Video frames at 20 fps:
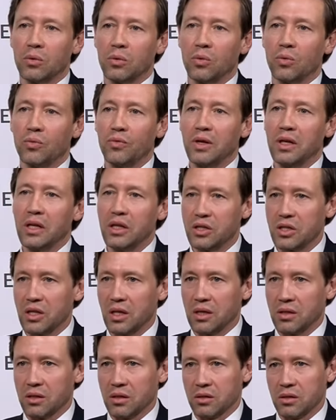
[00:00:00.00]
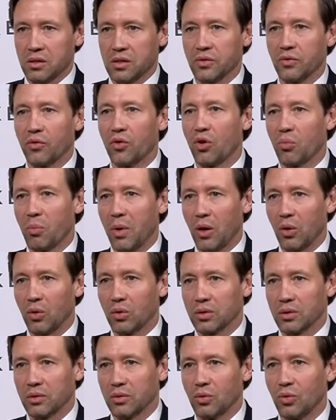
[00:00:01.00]
увеличили свой
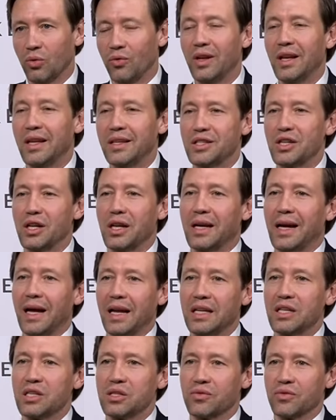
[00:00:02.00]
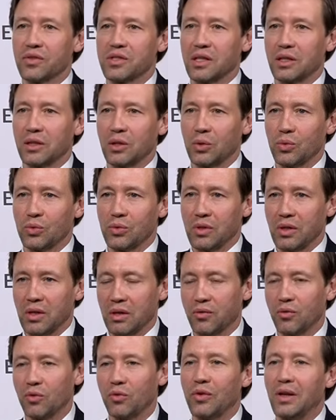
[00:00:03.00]
оборот, увеличили количество
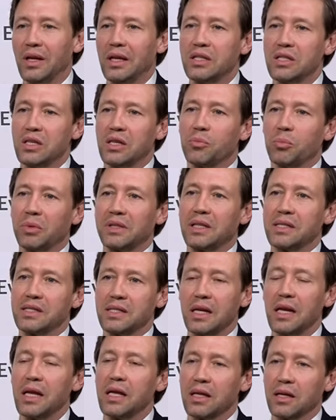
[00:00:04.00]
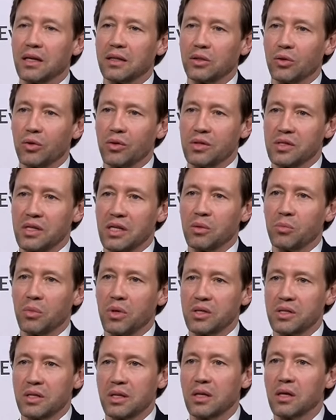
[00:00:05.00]
сотрудников, увеличили подразделения, которые
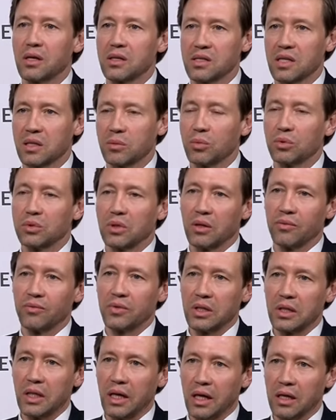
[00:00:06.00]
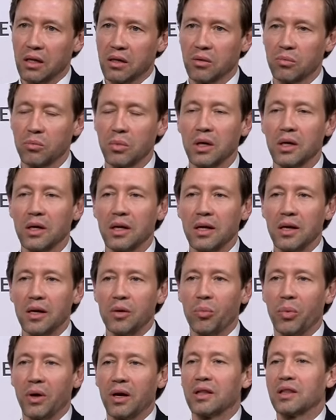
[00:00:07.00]
занимаются и разработкой, и внедрением.
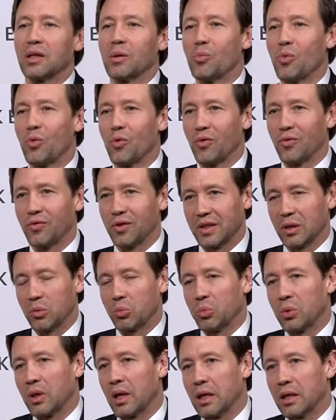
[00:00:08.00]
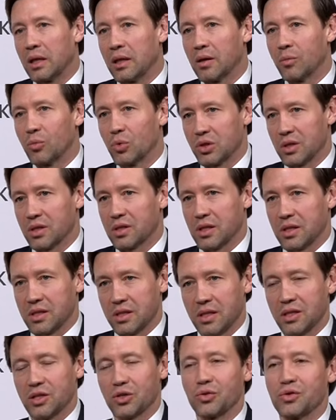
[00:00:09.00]
Поэтому в этом плане можно
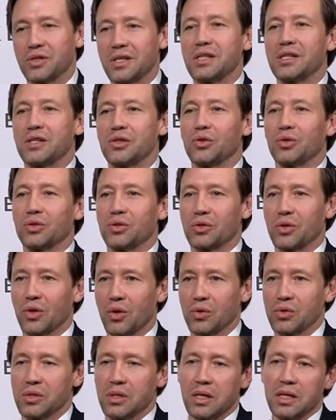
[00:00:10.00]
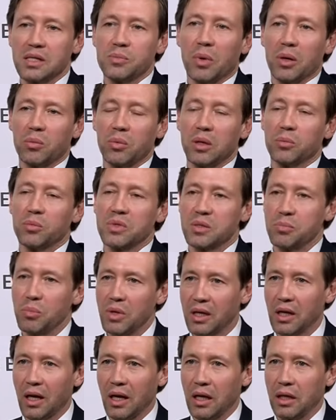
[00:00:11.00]
сказать, что здесь идет рост. Есть проблемы с
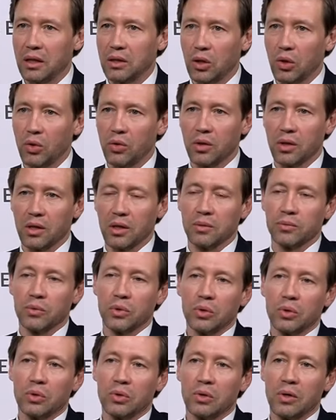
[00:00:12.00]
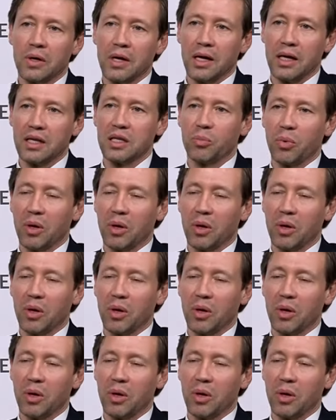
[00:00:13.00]
микроэлектроникой, но эти